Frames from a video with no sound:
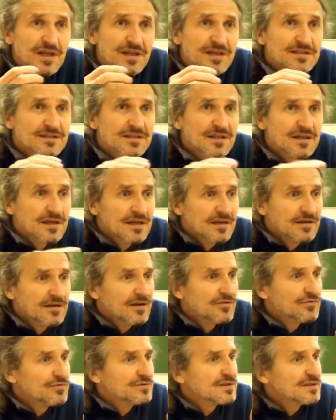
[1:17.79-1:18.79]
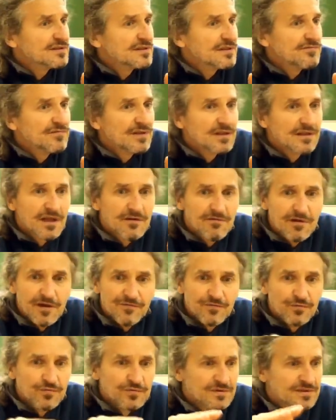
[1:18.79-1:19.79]
а есть такая, как он сказал, волновая
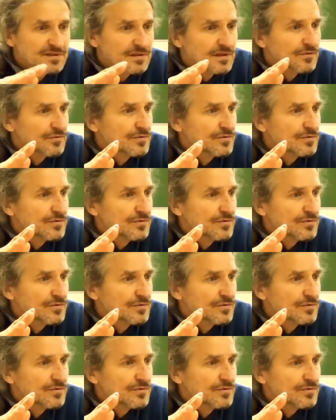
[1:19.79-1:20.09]
функция.